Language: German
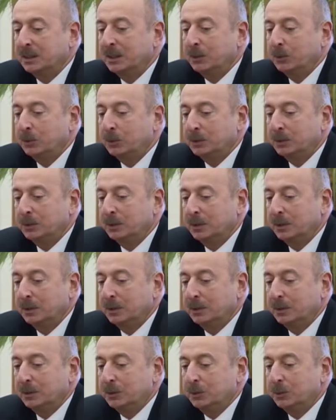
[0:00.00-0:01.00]
Der
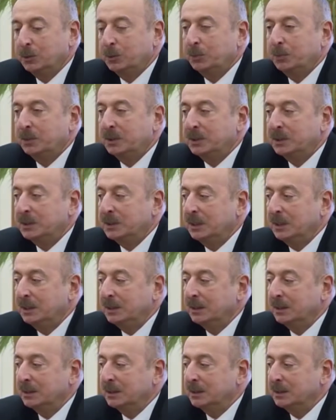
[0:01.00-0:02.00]
aserbaidschanische Präsident
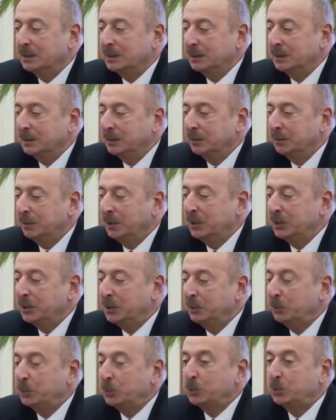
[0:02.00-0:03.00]
sagte, sein
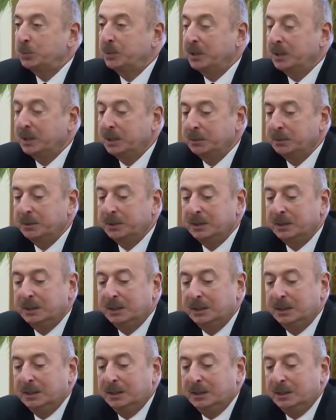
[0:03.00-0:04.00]
Besuch sei darauf
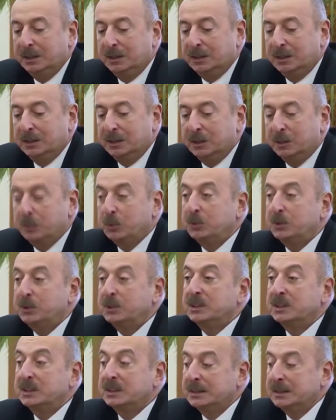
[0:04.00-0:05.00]
ab, die Beziehungen
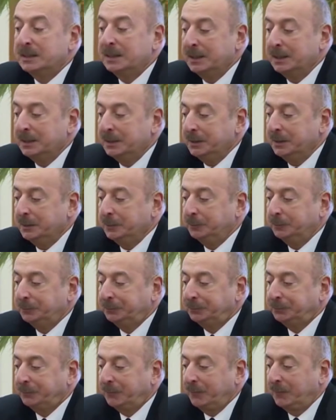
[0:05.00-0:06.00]
zwischen den beiden
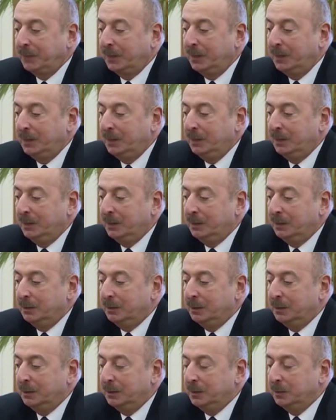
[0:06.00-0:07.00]
Ländern weiter zu
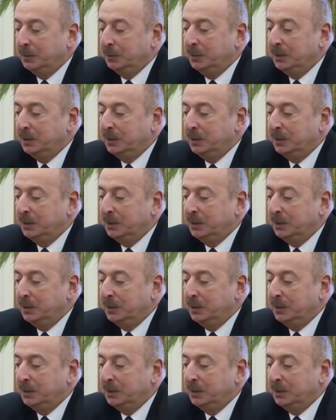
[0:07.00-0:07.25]
stärken.